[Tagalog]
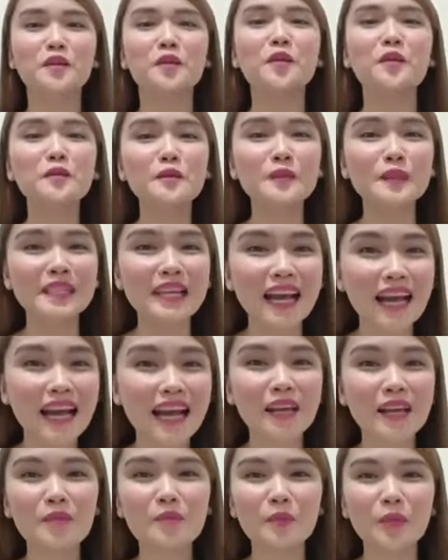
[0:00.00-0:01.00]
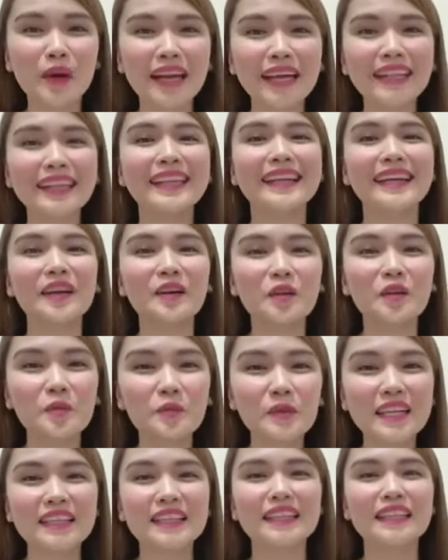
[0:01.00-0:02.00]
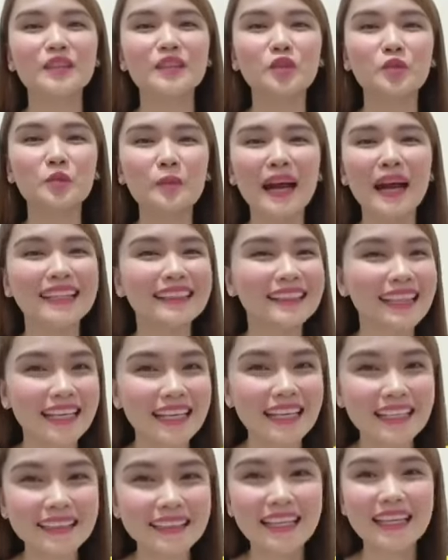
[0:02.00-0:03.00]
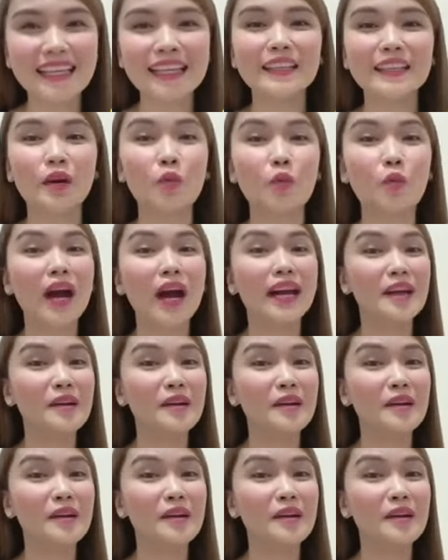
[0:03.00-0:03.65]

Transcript: kung saan pwede kang kumita ng tumataginting na 1